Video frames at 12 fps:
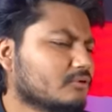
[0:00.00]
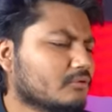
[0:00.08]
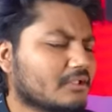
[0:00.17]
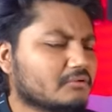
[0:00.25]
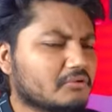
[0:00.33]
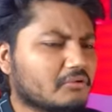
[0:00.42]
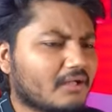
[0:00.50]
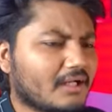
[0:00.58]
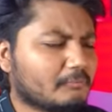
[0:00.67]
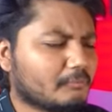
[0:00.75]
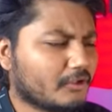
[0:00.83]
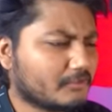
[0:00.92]
জোরাজুরি
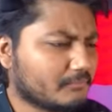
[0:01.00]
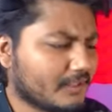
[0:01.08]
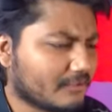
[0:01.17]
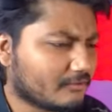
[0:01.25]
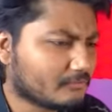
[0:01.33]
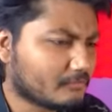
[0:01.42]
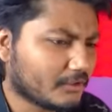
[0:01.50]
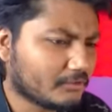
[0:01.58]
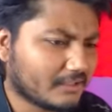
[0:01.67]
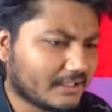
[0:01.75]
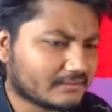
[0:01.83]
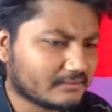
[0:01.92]
করার পরে মেলাক্ষণ পরে
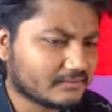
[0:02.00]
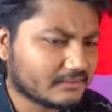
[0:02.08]
ও রাজি হয়েছে